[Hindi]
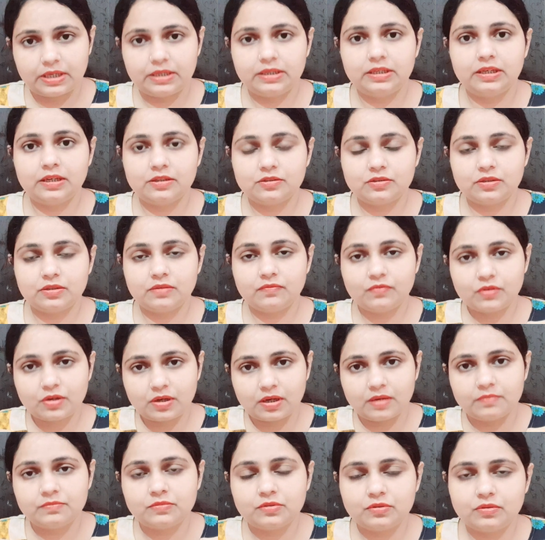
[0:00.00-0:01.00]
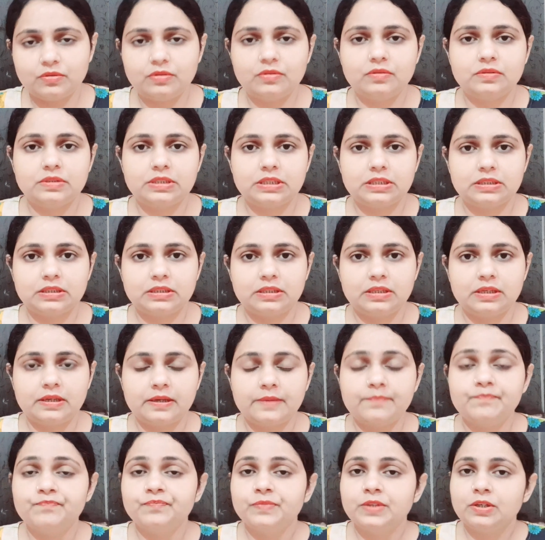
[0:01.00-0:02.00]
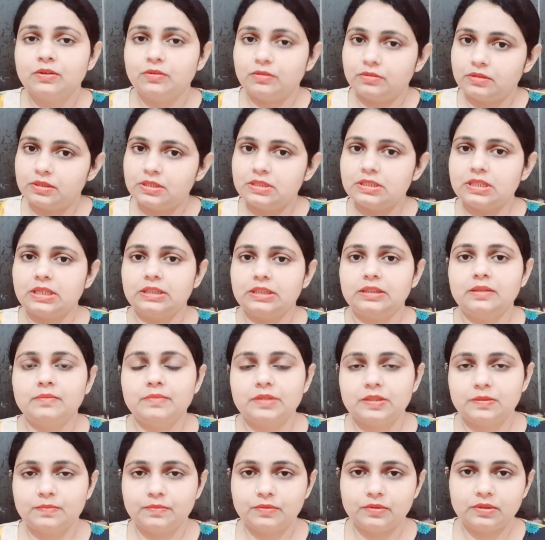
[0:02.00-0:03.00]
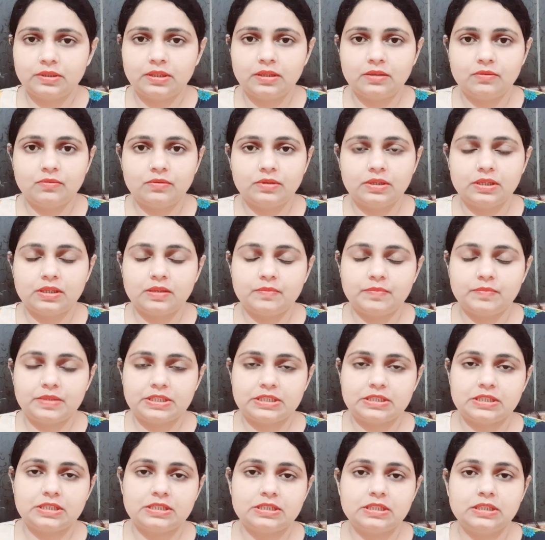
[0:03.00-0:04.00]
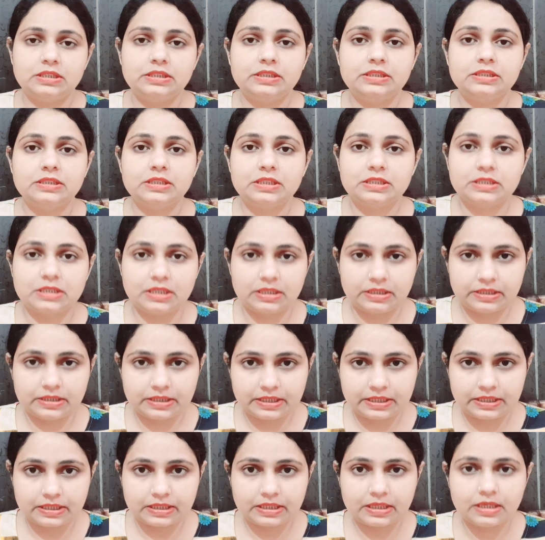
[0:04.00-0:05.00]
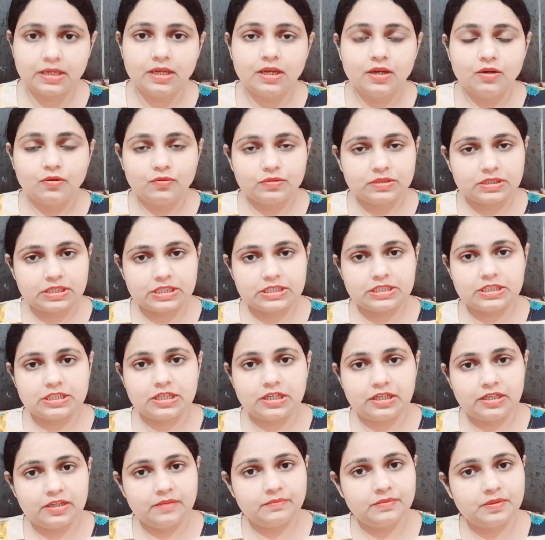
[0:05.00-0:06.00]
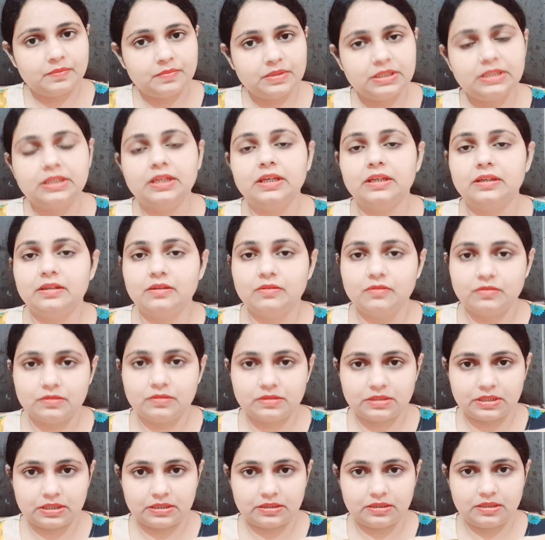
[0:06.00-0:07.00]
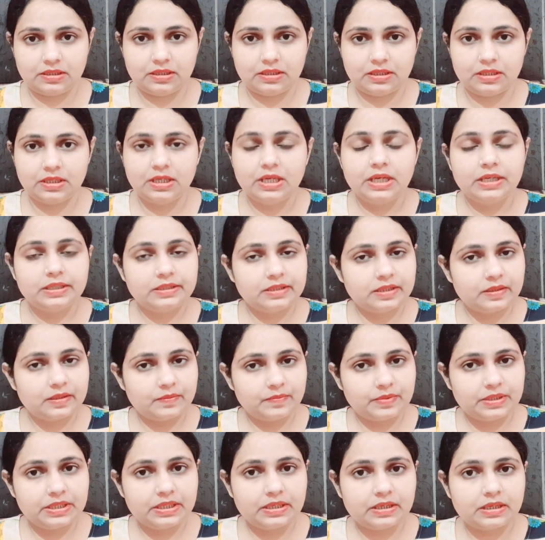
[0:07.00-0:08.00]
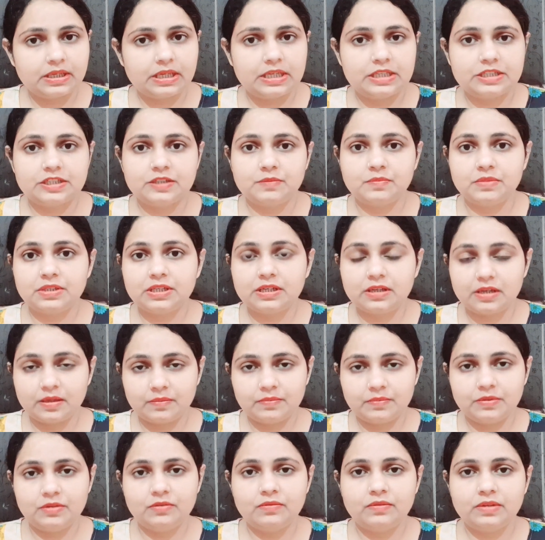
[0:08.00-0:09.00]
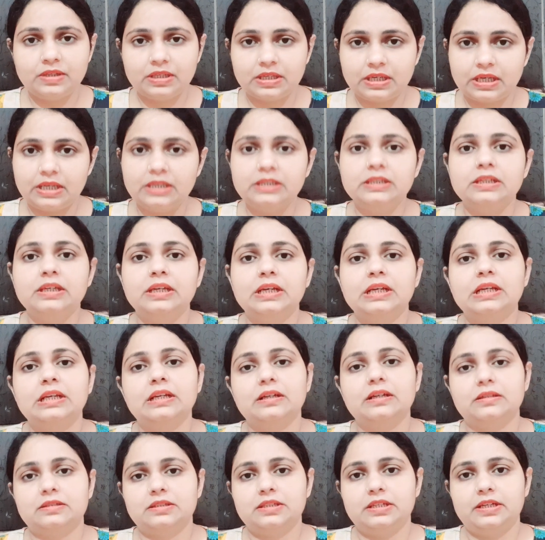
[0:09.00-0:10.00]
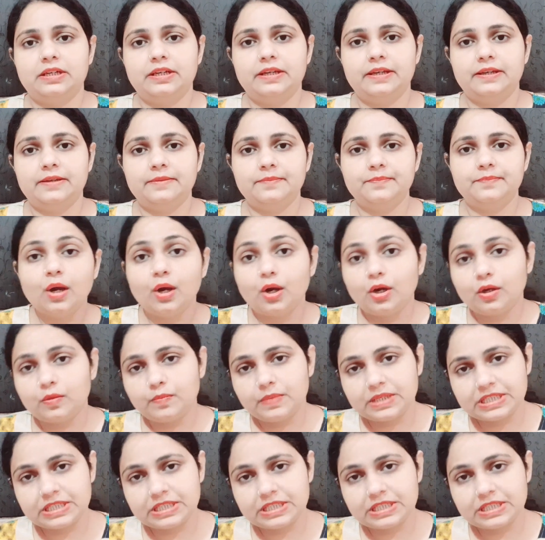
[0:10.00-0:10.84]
हड्डियाँ जो है वो कमज़ोर हो सकती हैं उतनी ज़्यादा मजबूत नहीं होंगी कि बच्चा जल्दी से चलने लगे उसके चलने में भी देरी हो सकती है ये भी कैल्शियम की कमी होने का ही एक लक्षण है और